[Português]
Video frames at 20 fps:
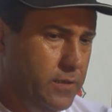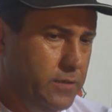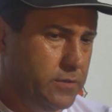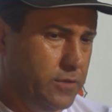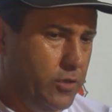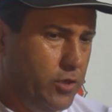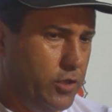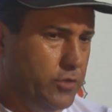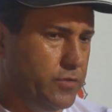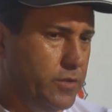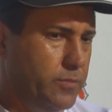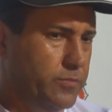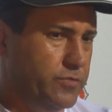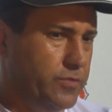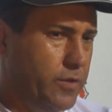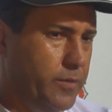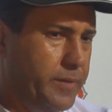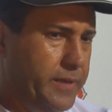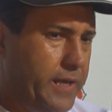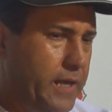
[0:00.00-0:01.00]
Então nós vamos,
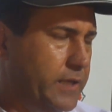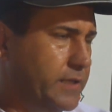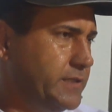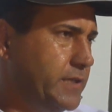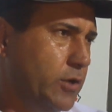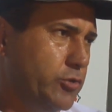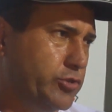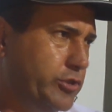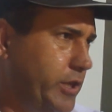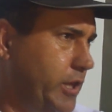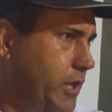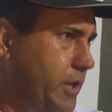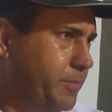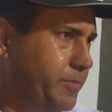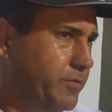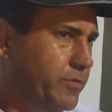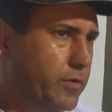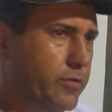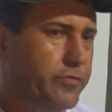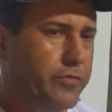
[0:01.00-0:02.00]
vamos analisar o tape,
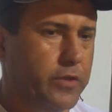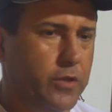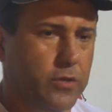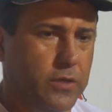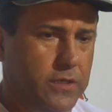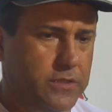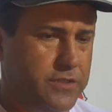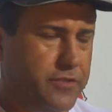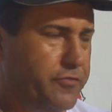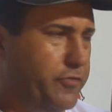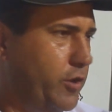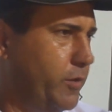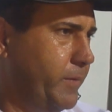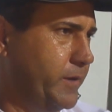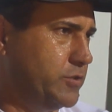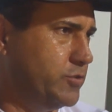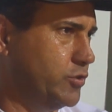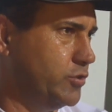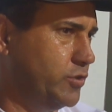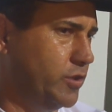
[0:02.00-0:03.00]
vamos ver as
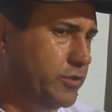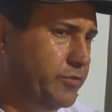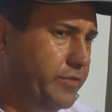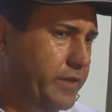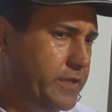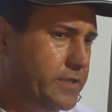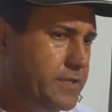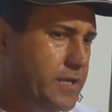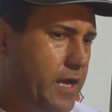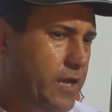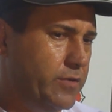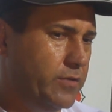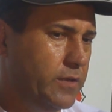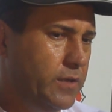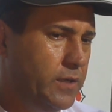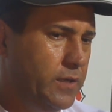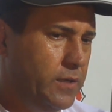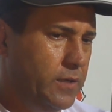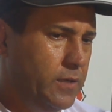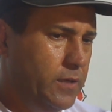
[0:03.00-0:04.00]
informações do adversário.
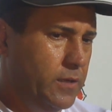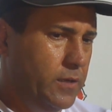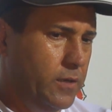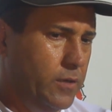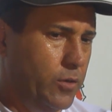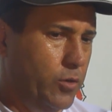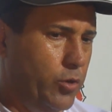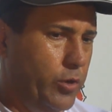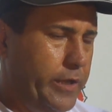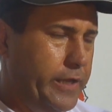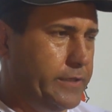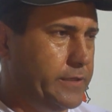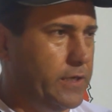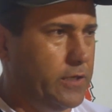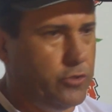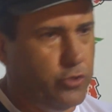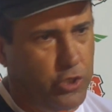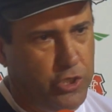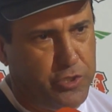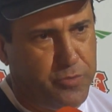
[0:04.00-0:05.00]
Ou
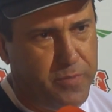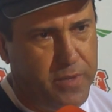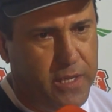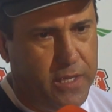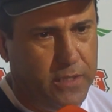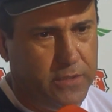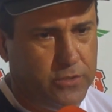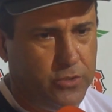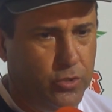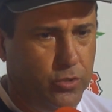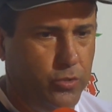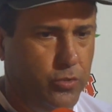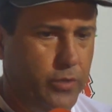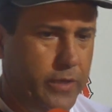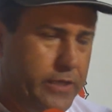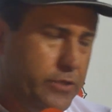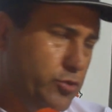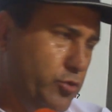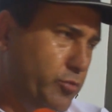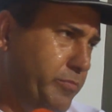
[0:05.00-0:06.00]
entra dois meias,
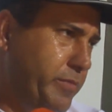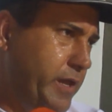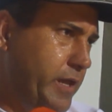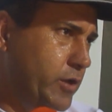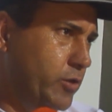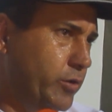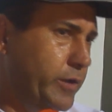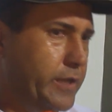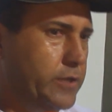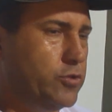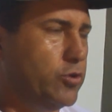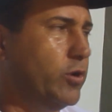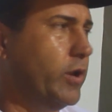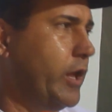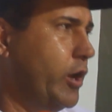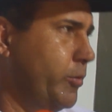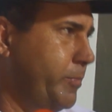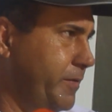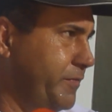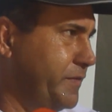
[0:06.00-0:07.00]
ou entra o meia, ou entra o
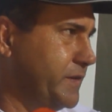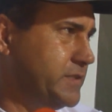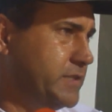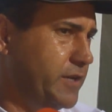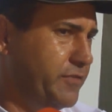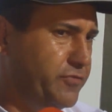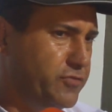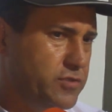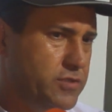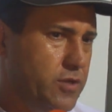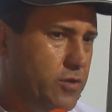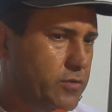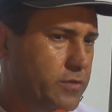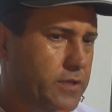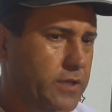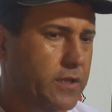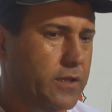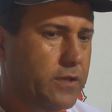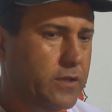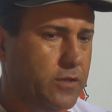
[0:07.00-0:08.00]
Léo para fazer a função
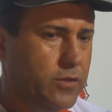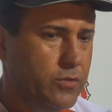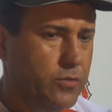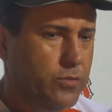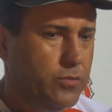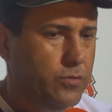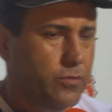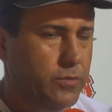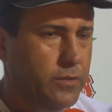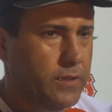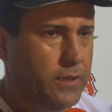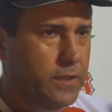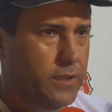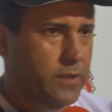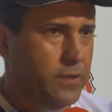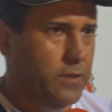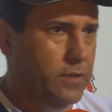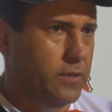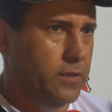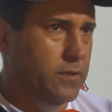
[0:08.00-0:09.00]
que, que, o,
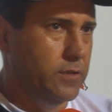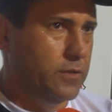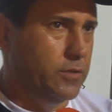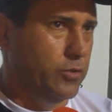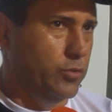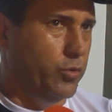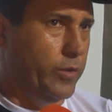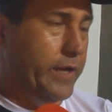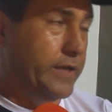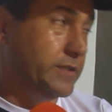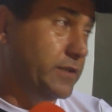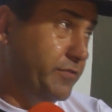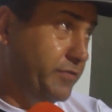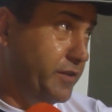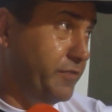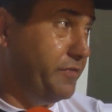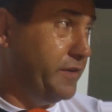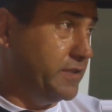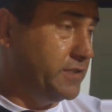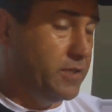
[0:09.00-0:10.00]
que o Wesley
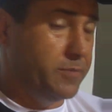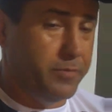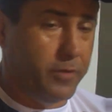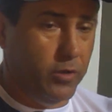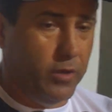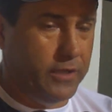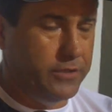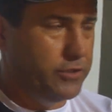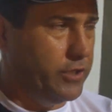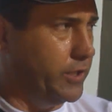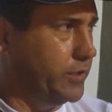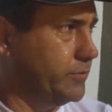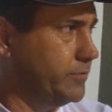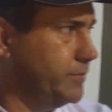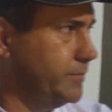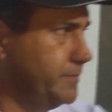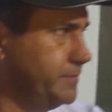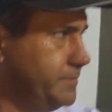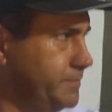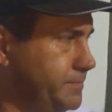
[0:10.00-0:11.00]
vinha fazendo pelo lado direito.